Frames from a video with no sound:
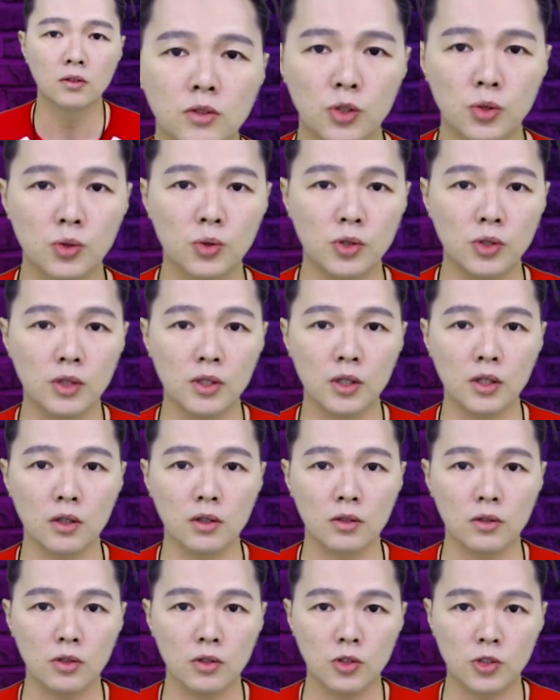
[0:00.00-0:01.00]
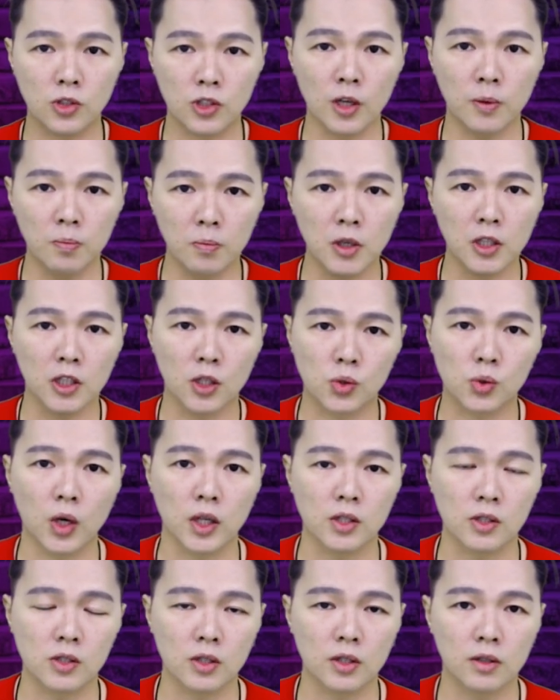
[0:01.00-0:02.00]
这就是一个生命的
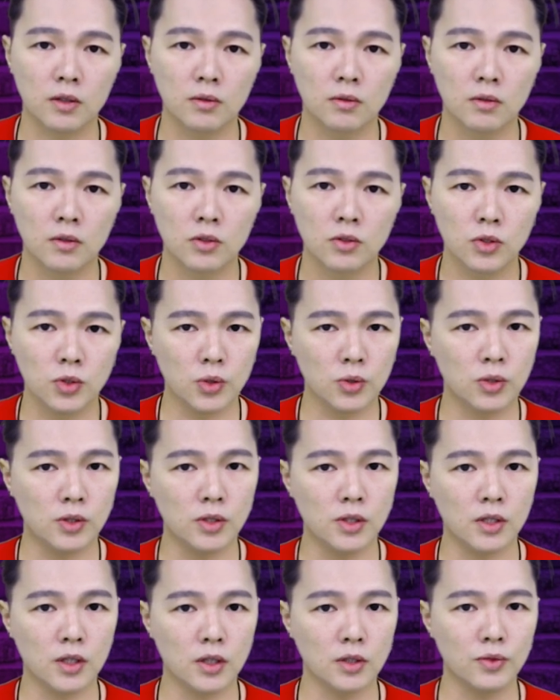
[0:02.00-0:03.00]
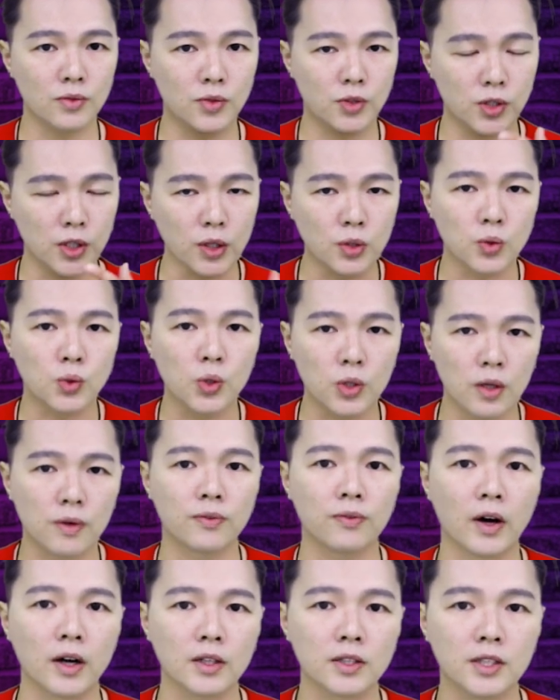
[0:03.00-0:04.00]
转折，这就是一个正确的
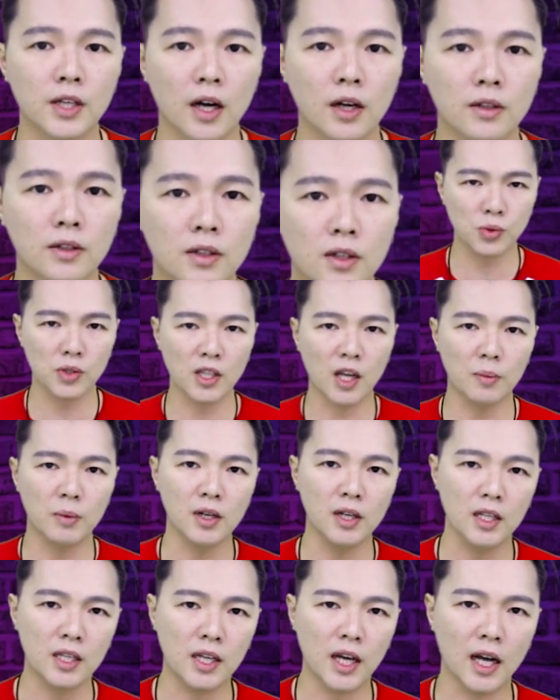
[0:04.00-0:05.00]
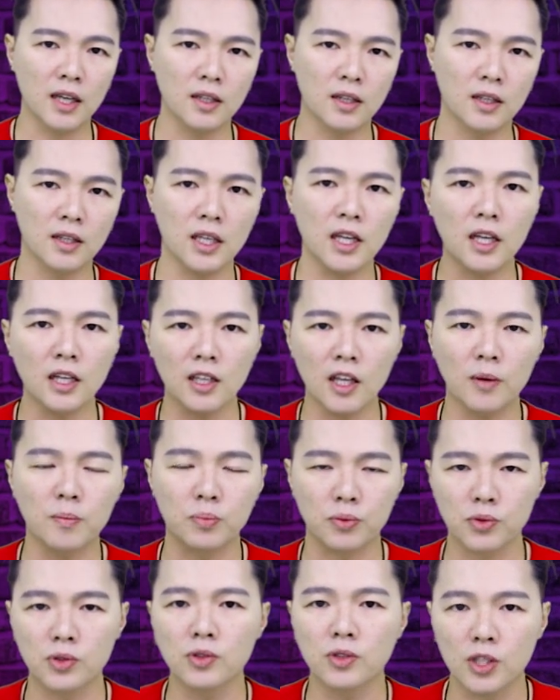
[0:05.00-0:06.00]
方向。就算他们离开的意念
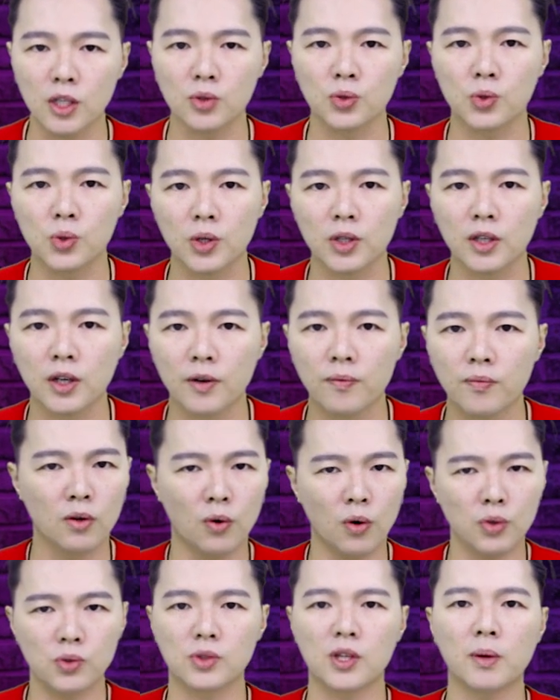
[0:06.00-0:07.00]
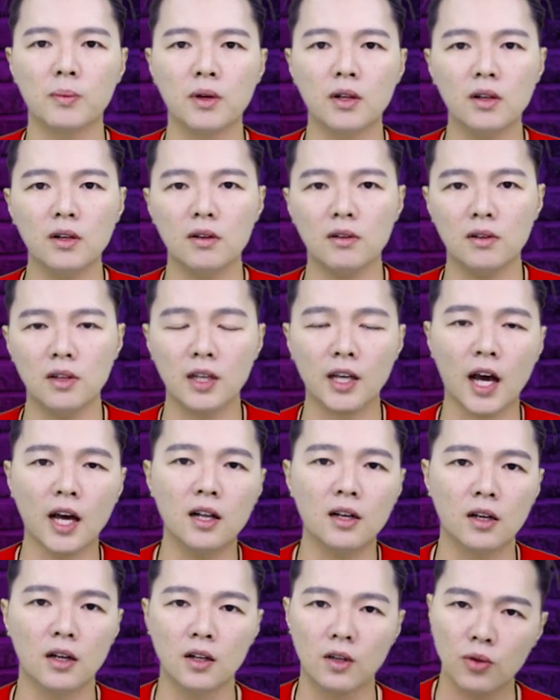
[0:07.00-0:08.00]
不是正确的，或许他们离开
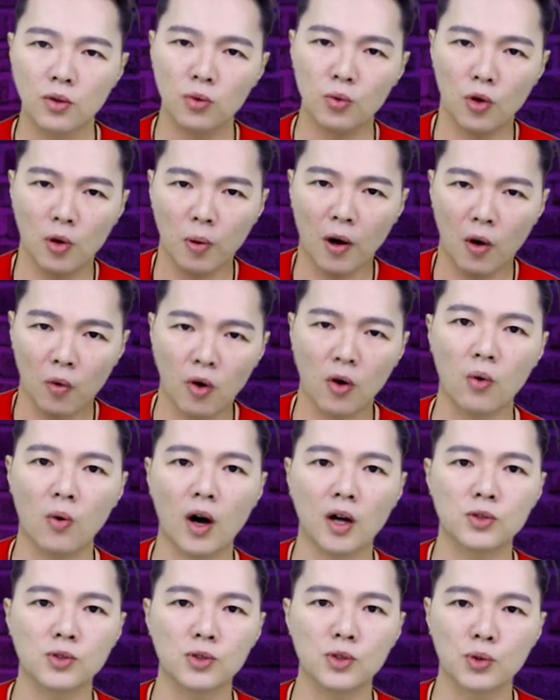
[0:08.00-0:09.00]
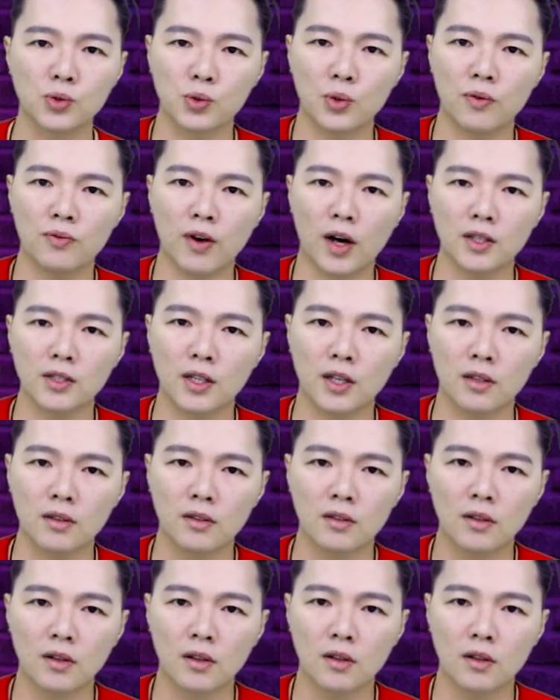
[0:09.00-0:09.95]
了约炮文化之后，就会发现。